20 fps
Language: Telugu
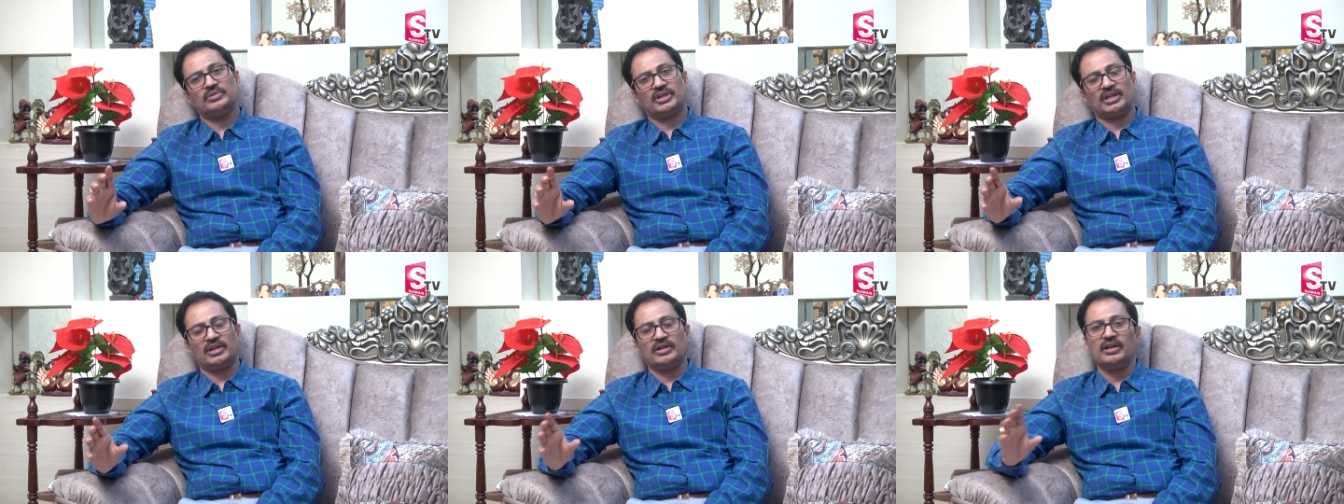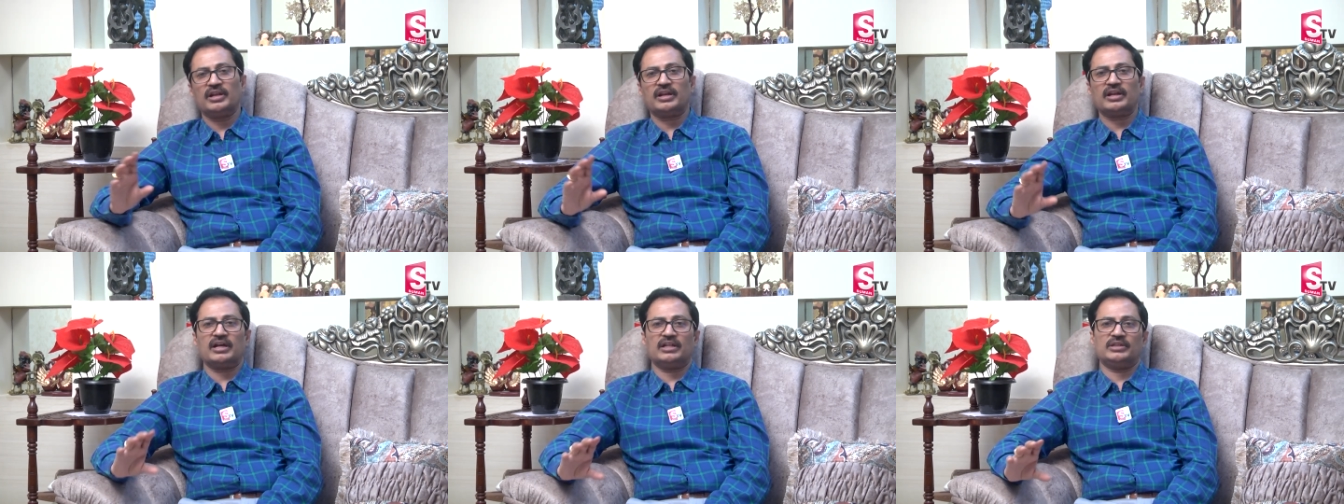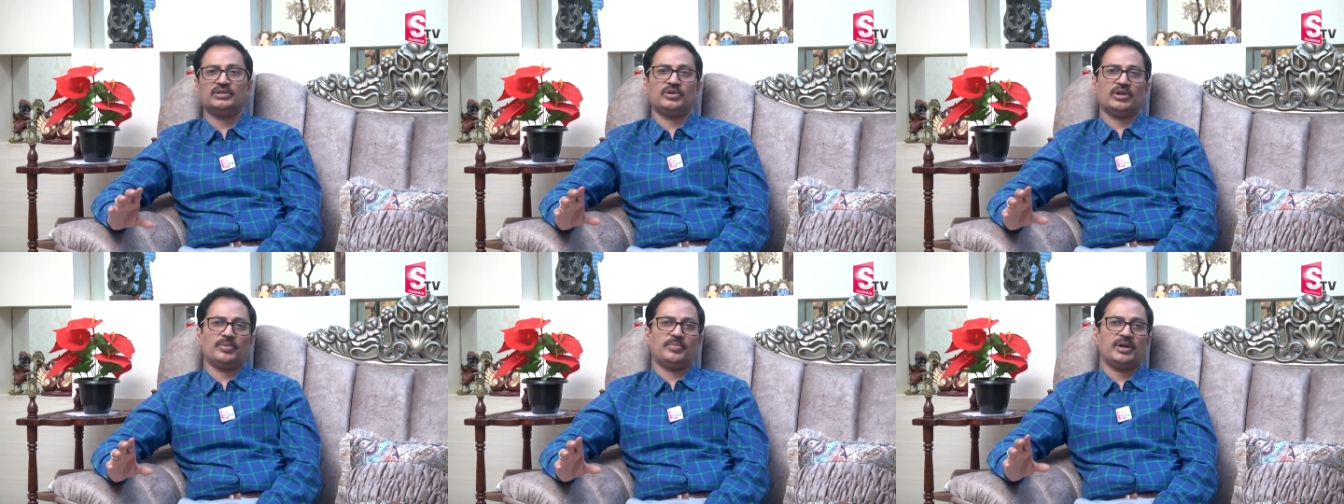రెగ్యులర్గా
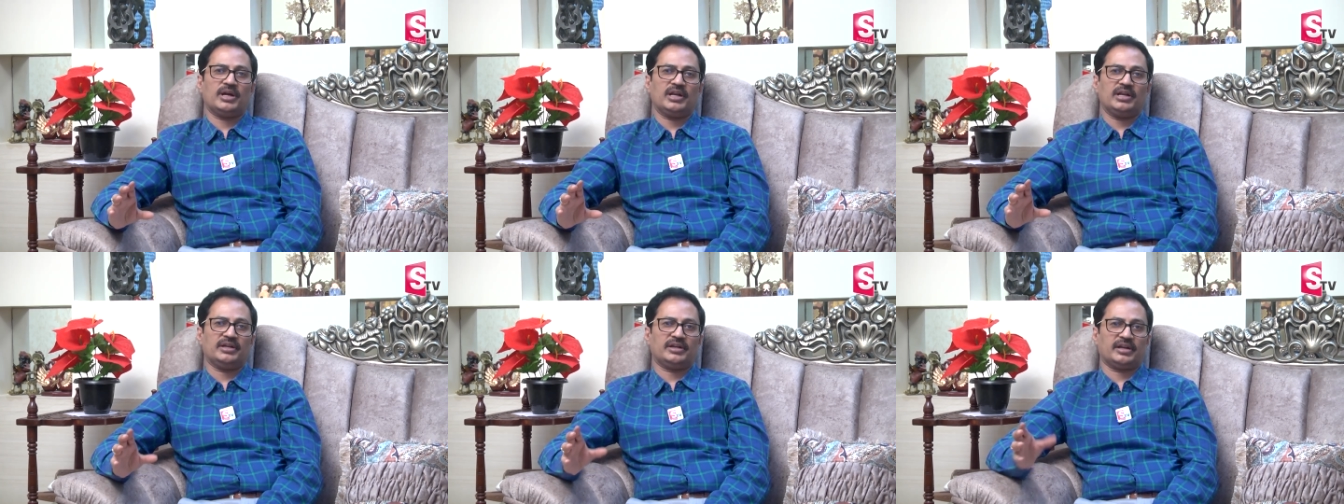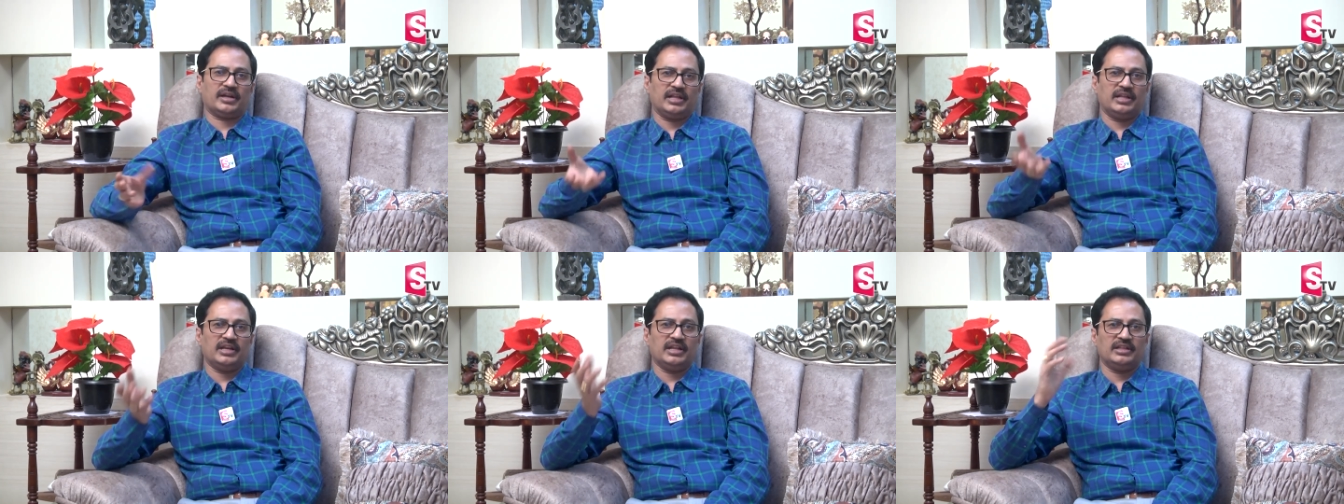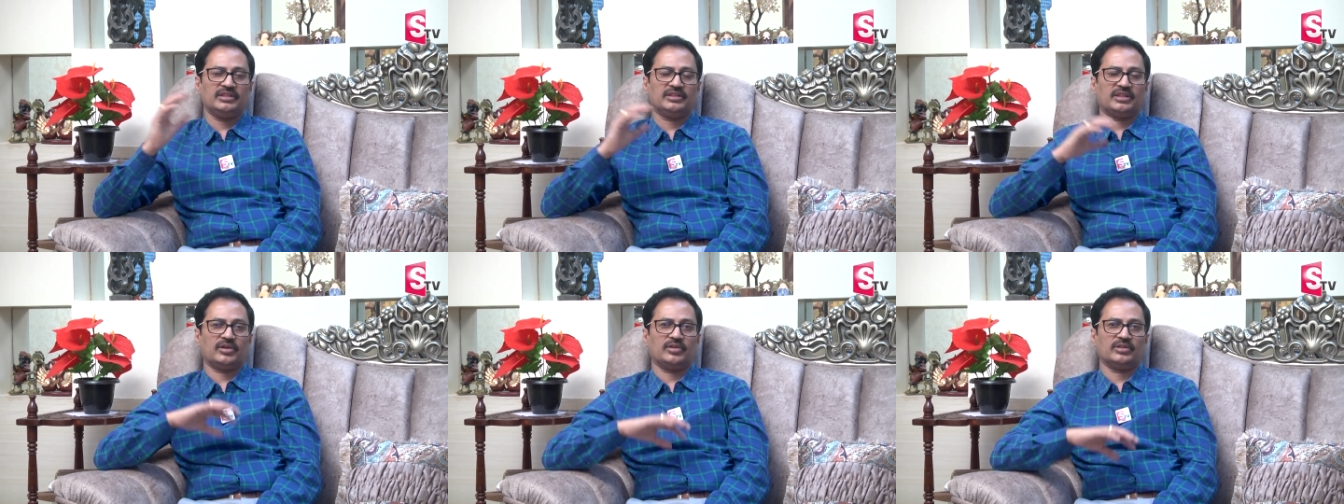అది కూడా బాడీ ట్రైన్
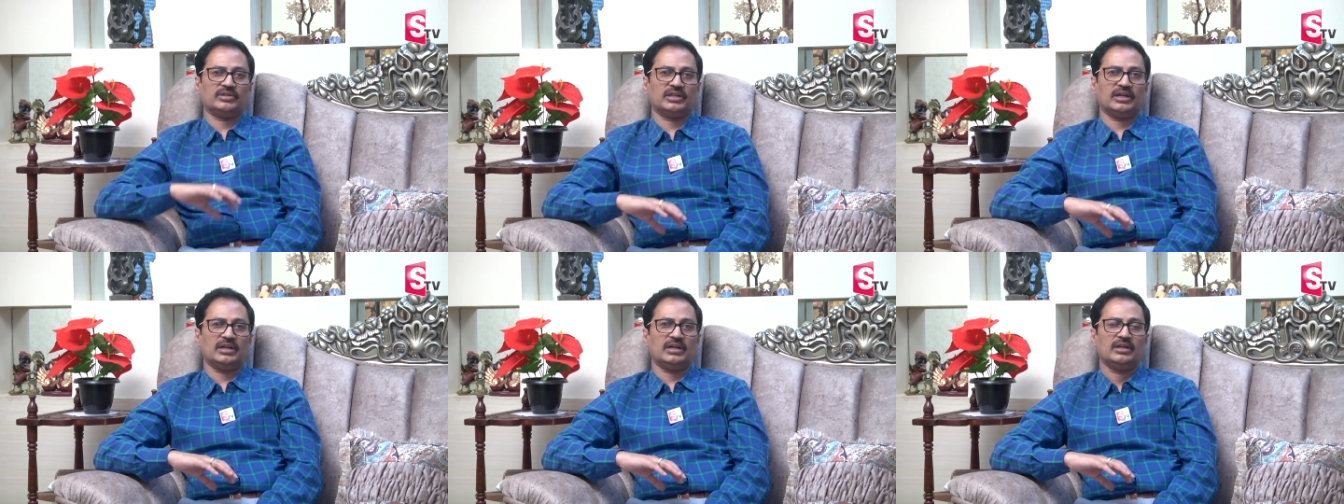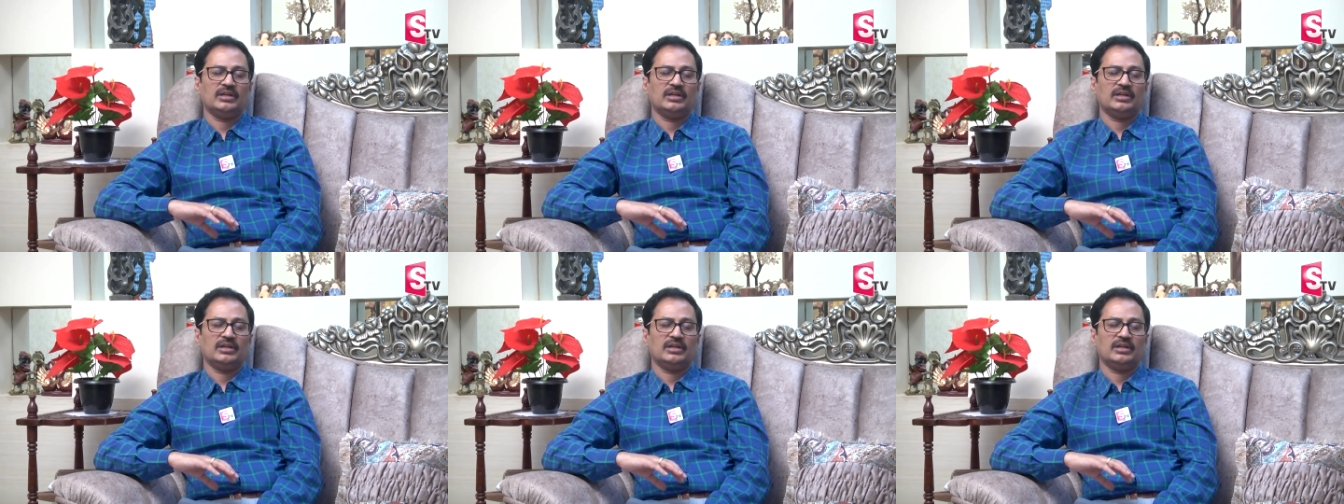అయిన తర్వాత